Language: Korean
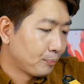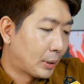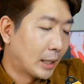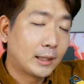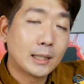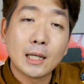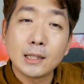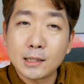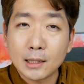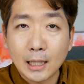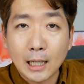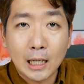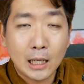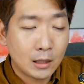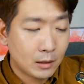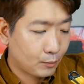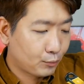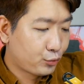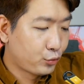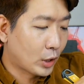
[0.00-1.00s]

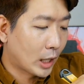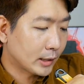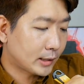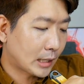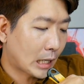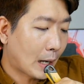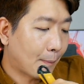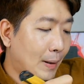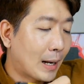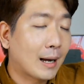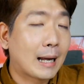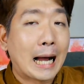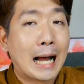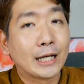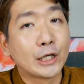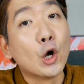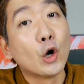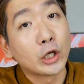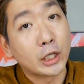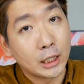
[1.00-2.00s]
배대지랑 부가세 합한
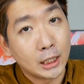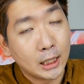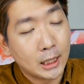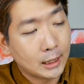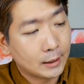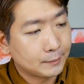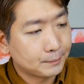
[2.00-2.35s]
가격이.